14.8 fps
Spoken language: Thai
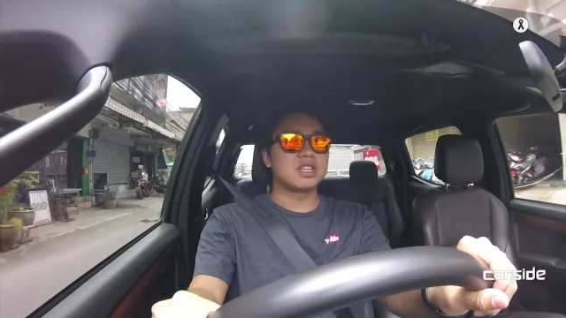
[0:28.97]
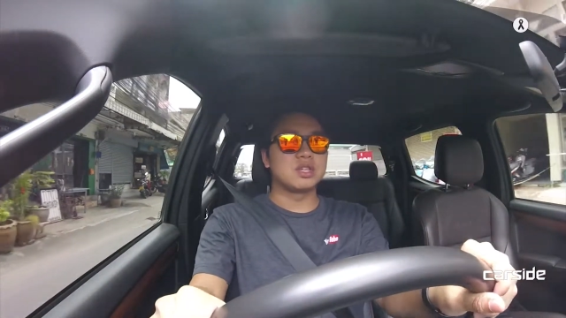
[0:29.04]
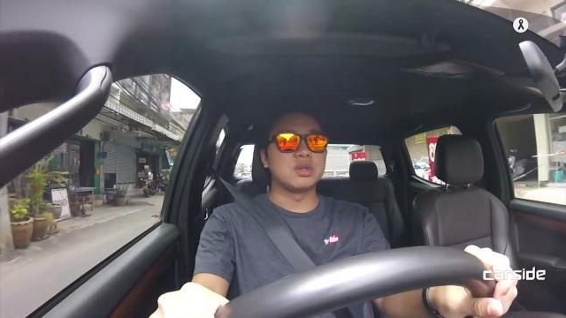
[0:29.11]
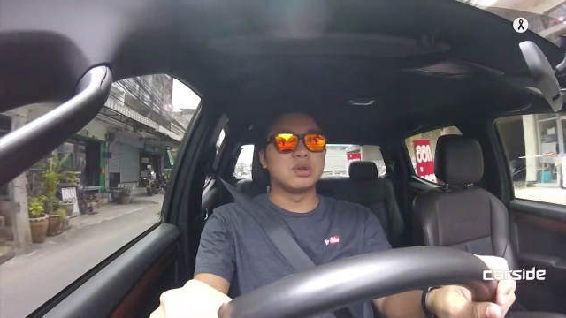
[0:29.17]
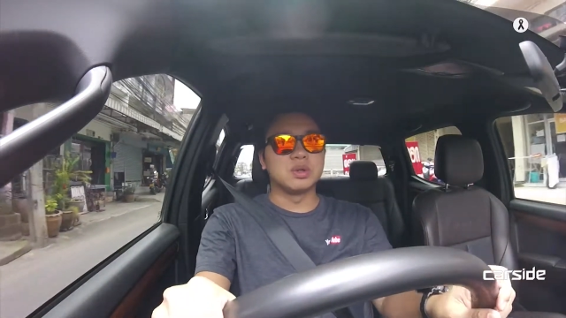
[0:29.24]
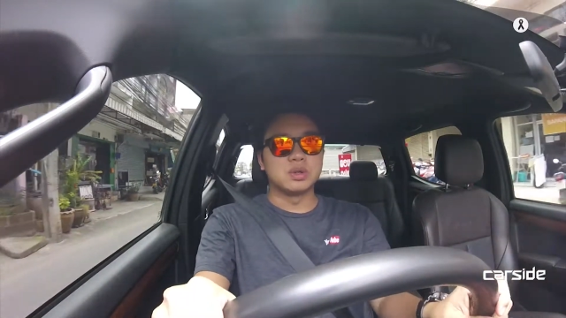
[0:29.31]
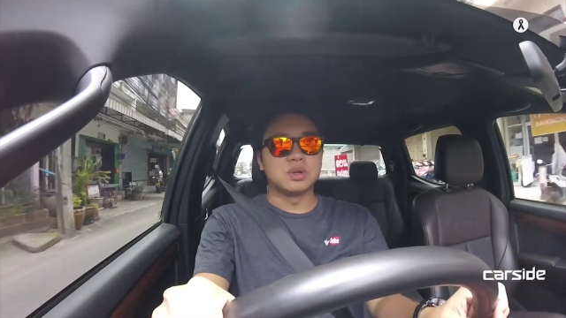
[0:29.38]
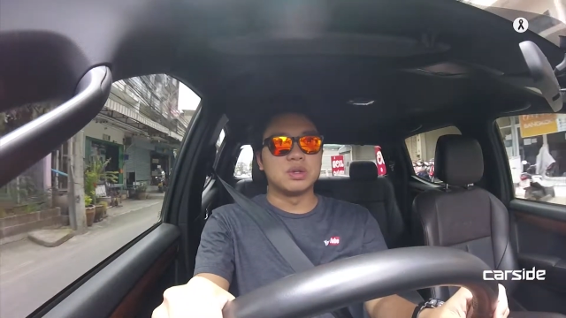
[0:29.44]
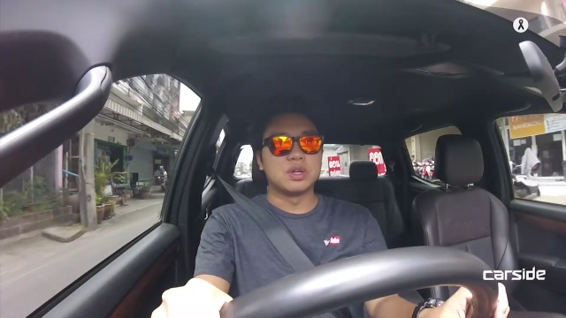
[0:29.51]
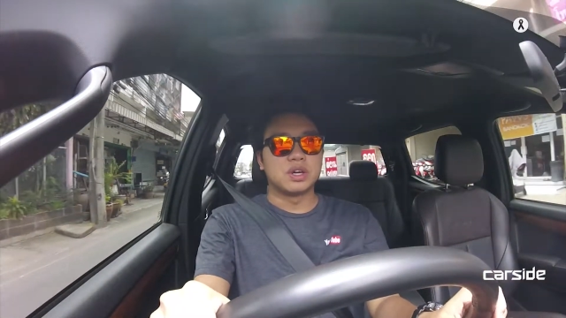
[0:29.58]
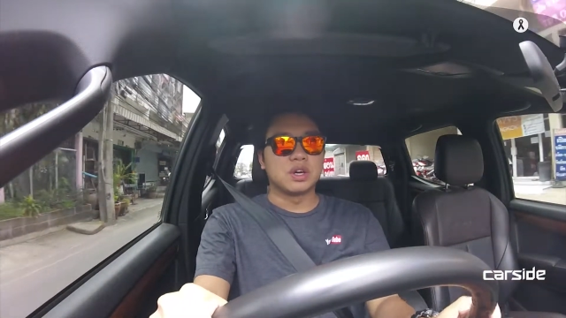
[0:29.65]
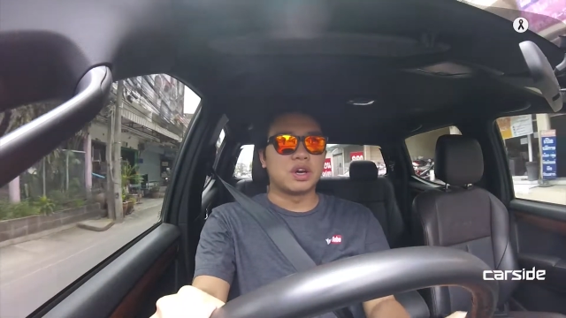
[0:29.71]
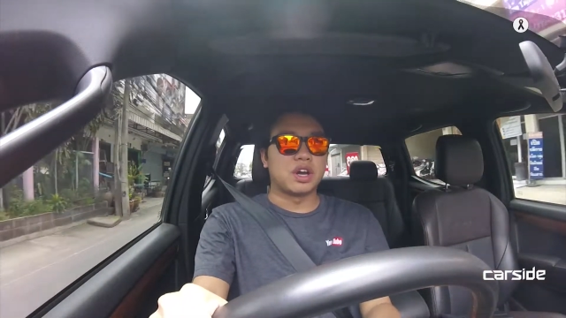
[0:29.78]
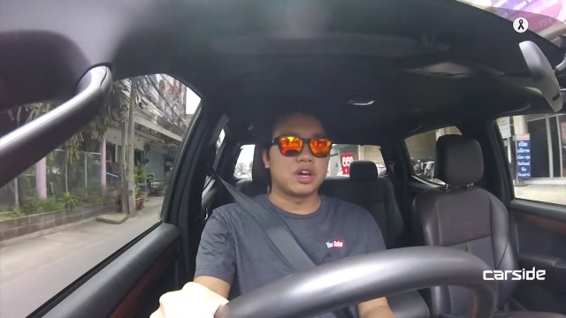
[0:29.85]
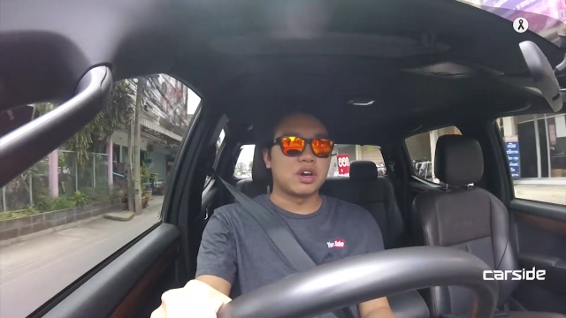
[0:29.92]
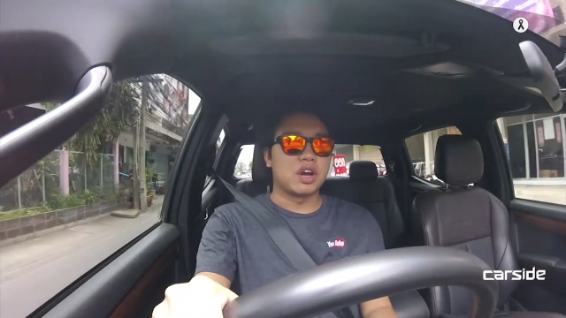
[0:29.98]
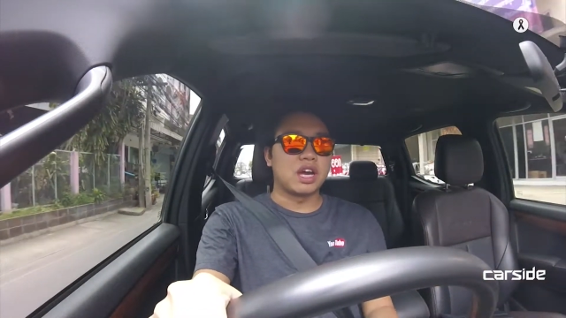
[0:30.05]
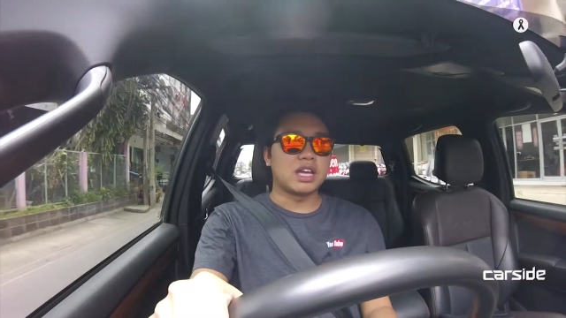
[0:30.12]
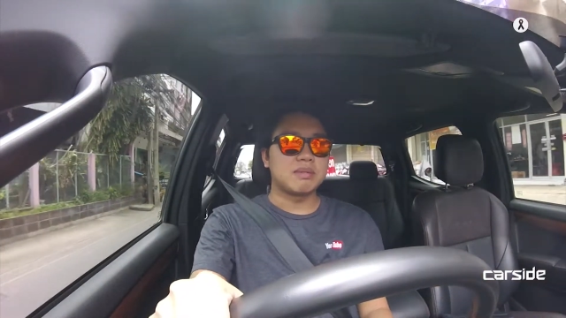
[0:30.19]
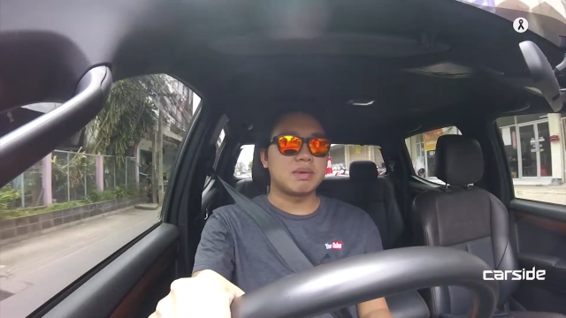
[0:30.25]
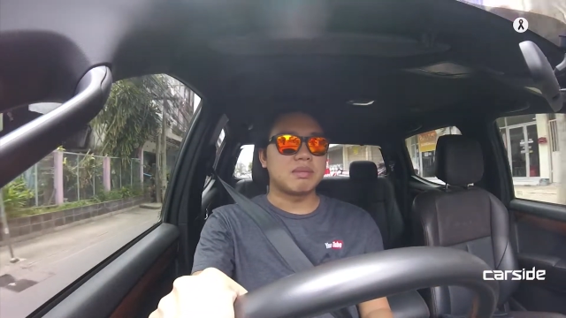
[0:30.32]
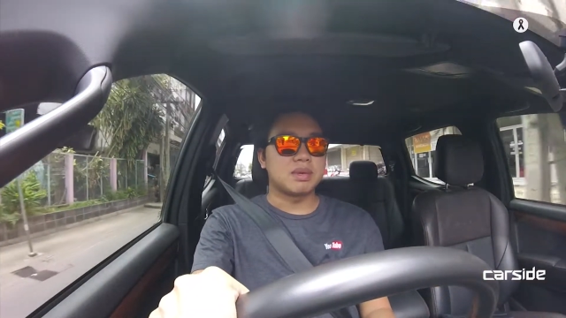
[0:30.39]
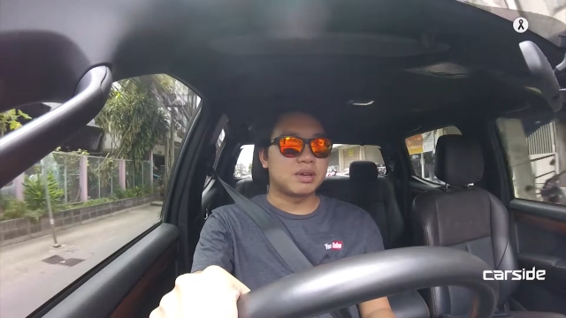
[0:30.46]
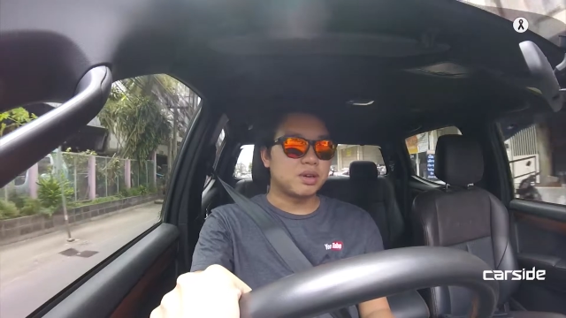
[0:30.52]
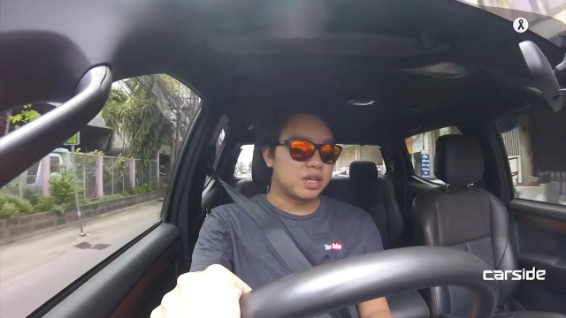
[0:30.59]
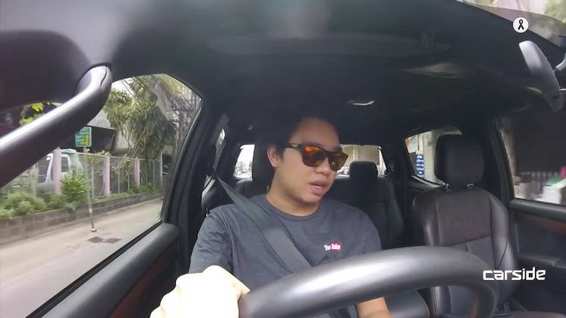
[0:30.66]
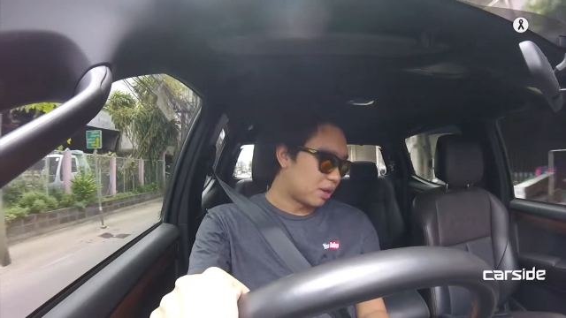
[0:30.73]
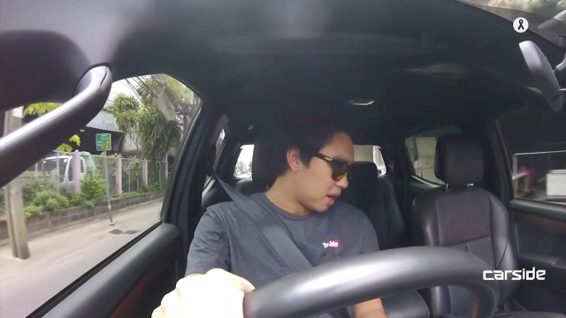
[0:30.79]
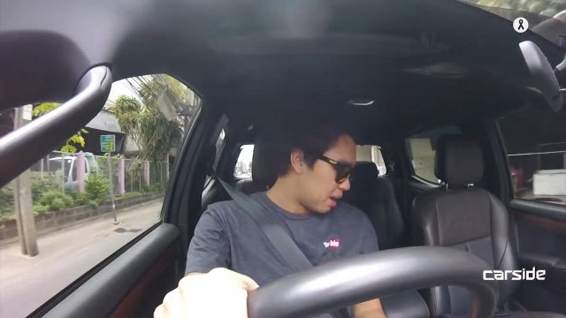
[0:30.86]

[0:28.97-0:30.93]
อยู่ง้อยๆ แบบนี้คนเดียว